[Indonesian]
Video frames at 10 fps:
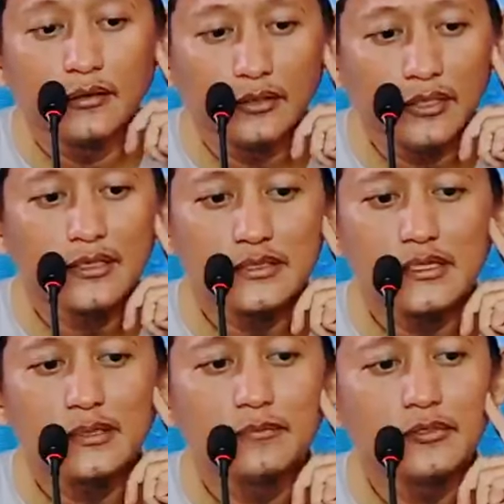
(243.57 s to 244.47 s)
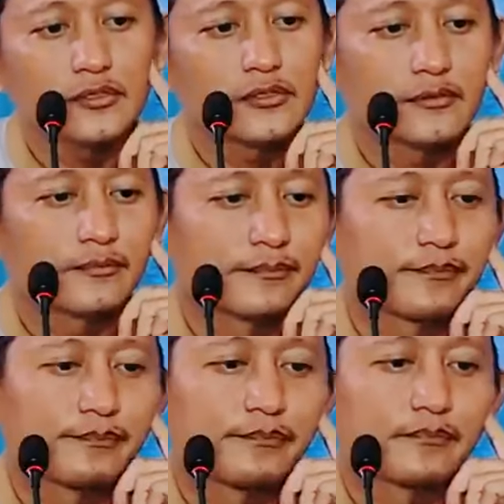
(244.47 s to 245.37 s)
Oh ya siap bos.
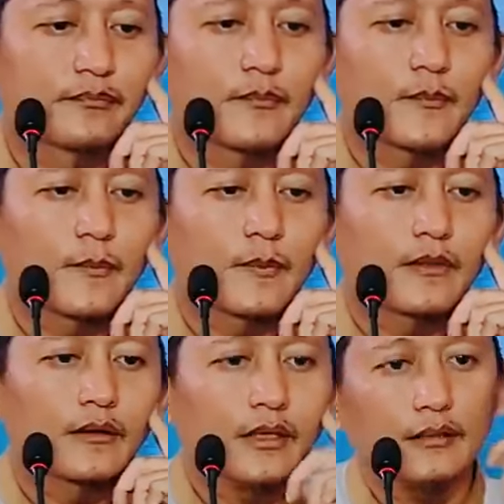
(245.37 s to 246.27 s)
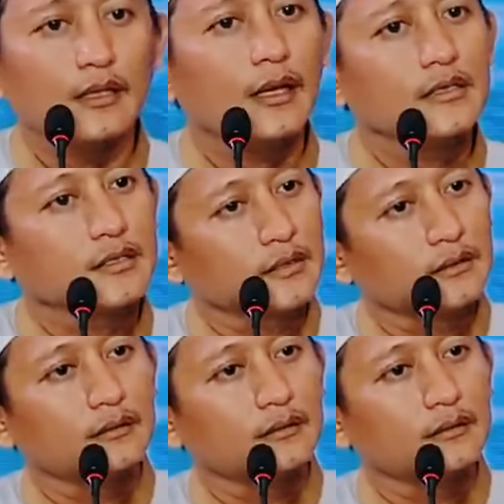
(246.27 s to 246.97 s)
Kita ngasih